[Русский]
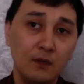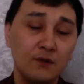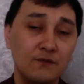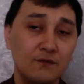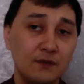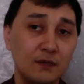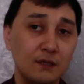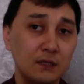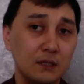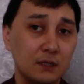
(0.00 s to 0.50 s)

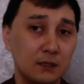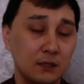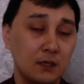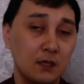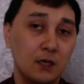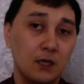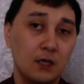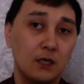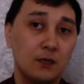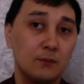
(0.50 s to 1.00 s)
виды
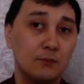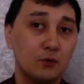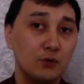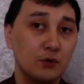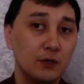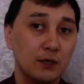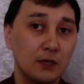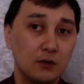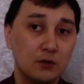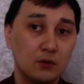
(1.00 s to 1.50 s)
и
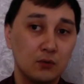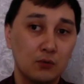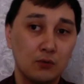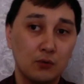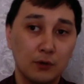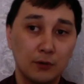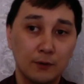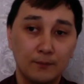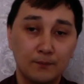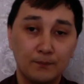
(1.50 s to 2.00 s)
многое
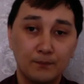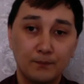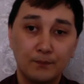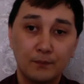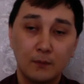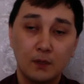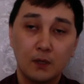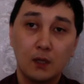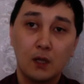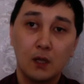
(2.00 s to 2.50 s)
другое.
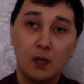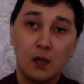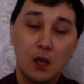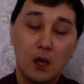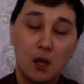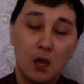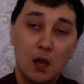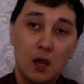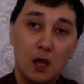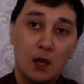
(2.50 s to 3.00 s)

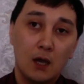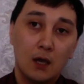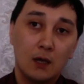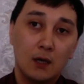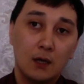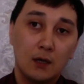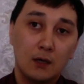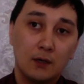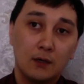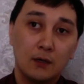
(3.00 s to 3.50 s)

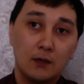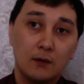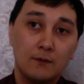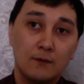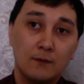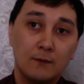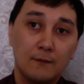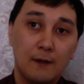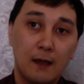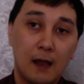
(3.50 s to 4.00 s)
А
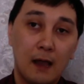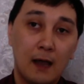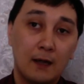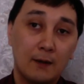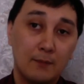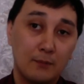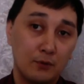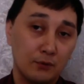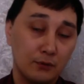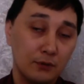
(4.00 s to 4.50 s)
а
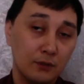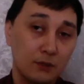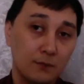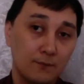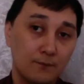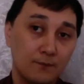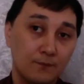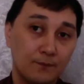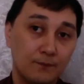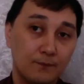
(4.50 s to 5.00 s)
ребенок,
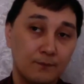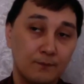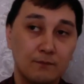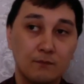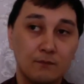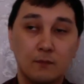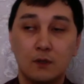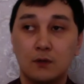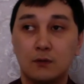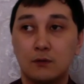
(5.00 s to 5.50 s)

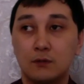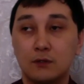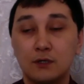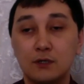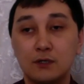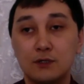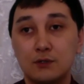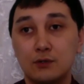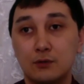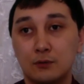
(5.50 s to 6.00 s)
он
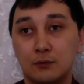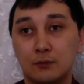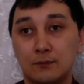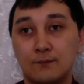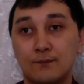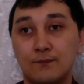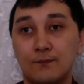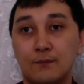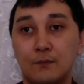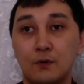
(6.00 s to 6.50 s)
растет.
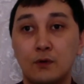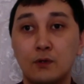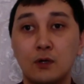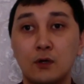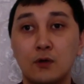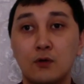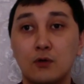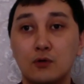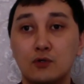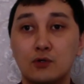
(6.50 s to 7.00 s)
Он
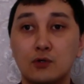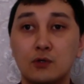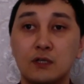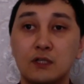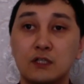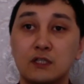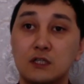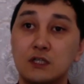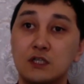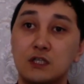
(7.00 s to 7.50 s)
окружен
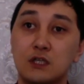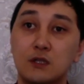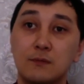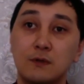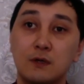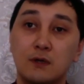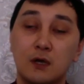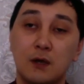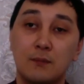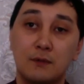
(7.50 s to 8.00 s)

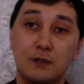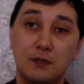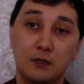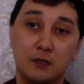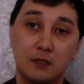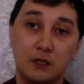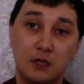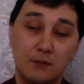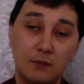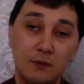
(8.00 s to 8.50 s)
различными
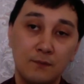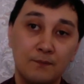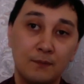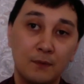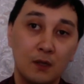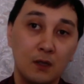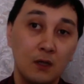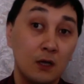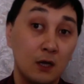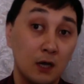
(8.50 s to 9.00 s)
объектами.
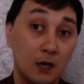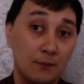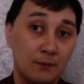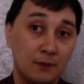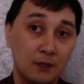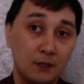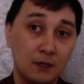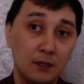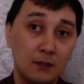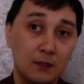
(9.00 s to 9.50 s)
А
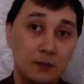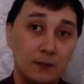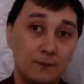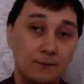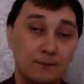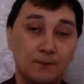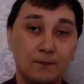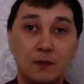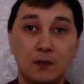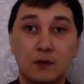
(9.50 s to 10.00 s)

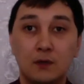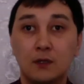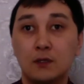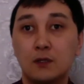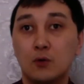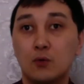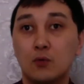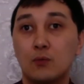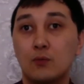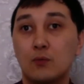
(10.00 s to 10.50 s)
объекты –
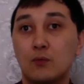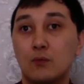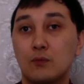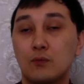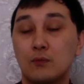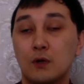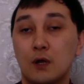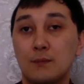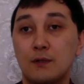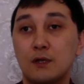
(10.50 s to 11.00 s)
это
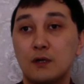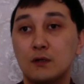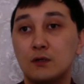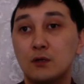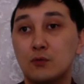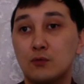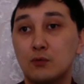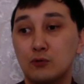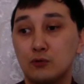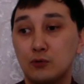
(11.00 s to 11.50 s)

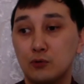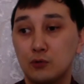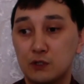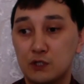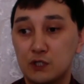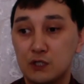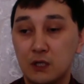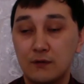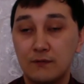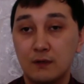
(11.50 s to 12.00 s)
объекты культуры
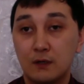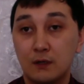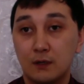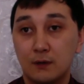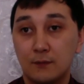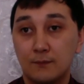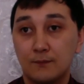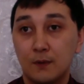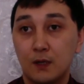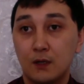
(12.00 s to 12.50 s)

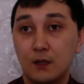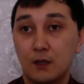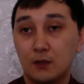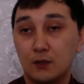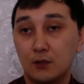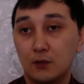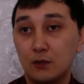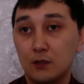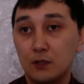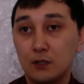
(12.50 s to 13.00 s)
человека,
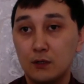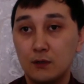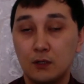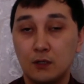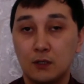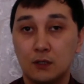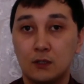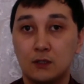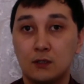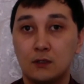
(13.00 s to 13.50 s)
которые
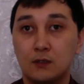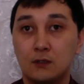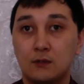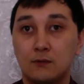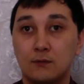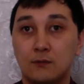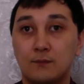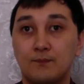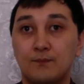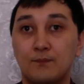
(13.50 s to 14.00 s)

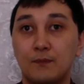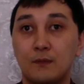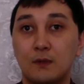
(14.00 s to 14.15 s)
э,